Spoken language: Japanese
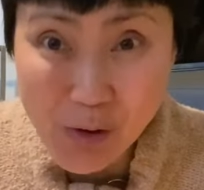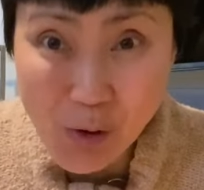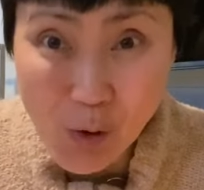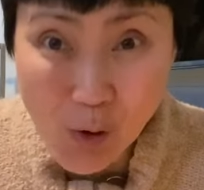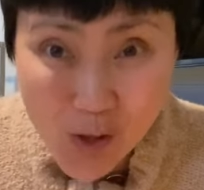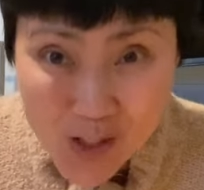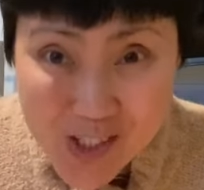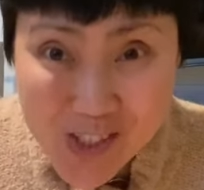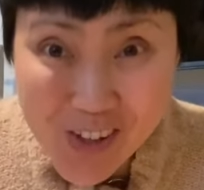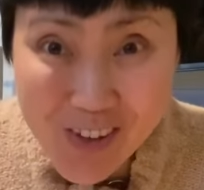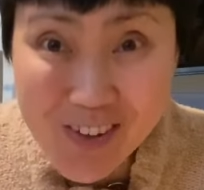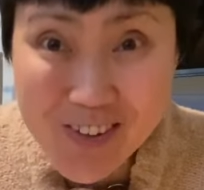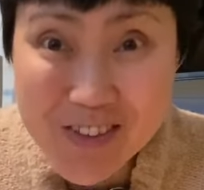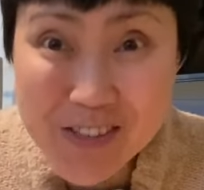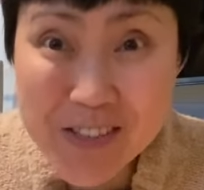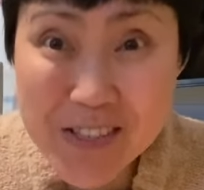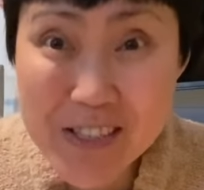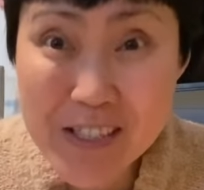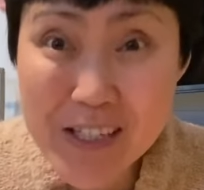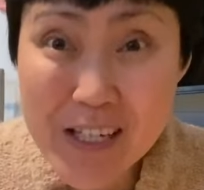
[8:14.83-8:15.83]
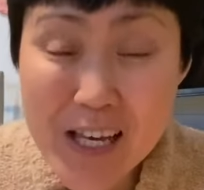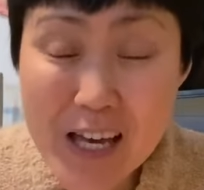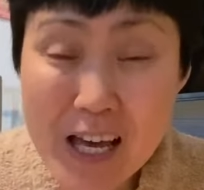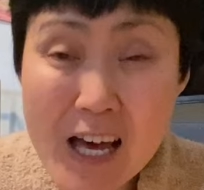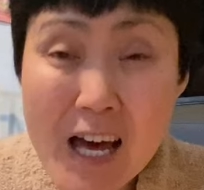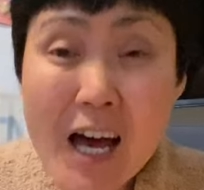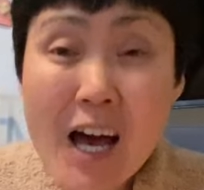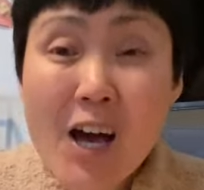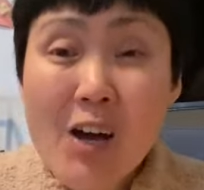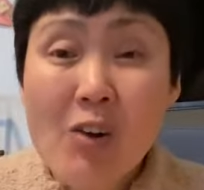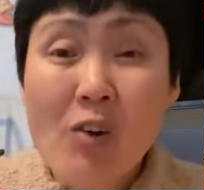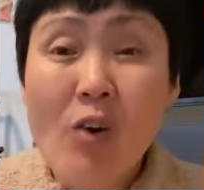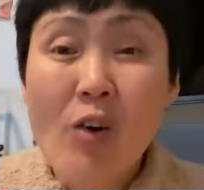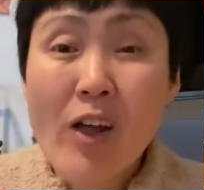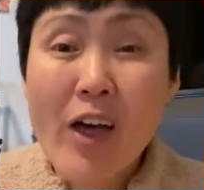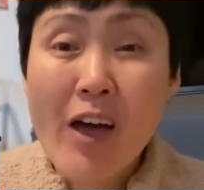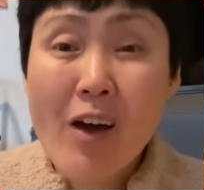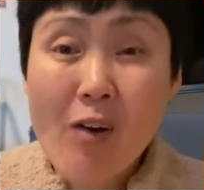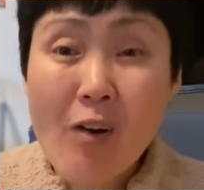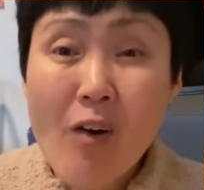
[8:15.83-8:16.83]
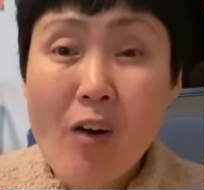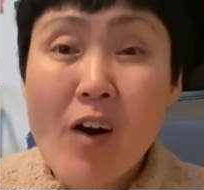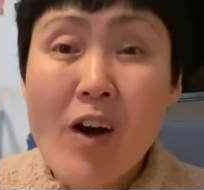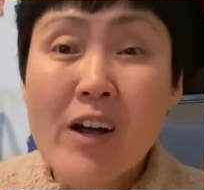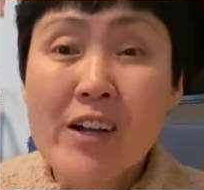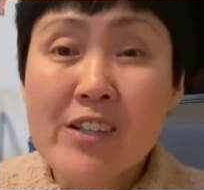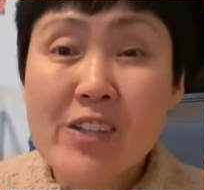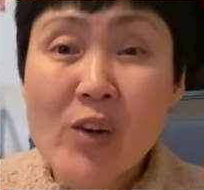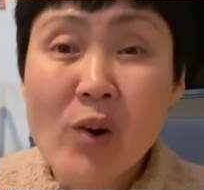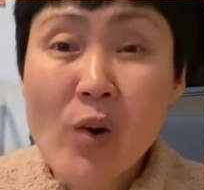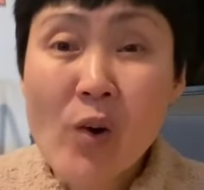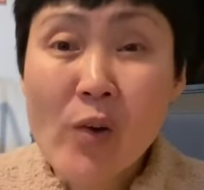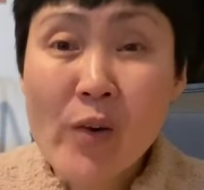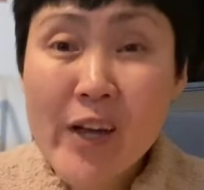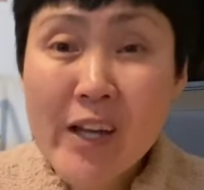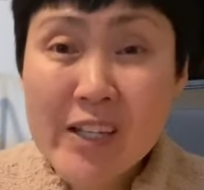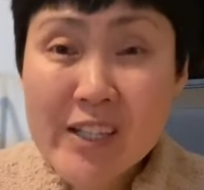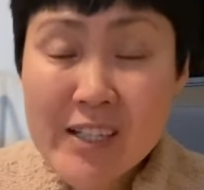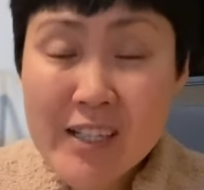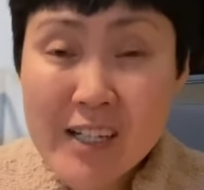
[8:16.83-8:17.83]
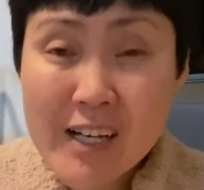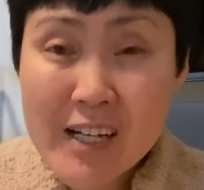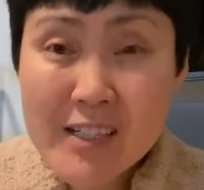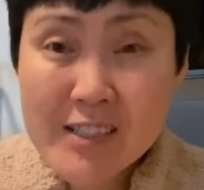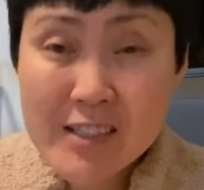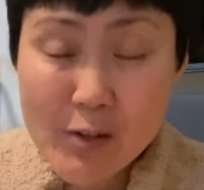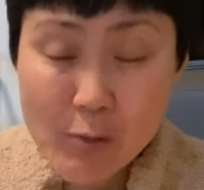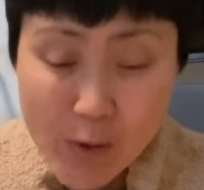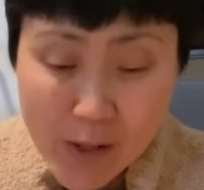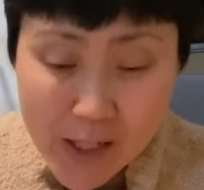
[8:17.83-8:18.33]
恐ろしい。これを日本円に換算、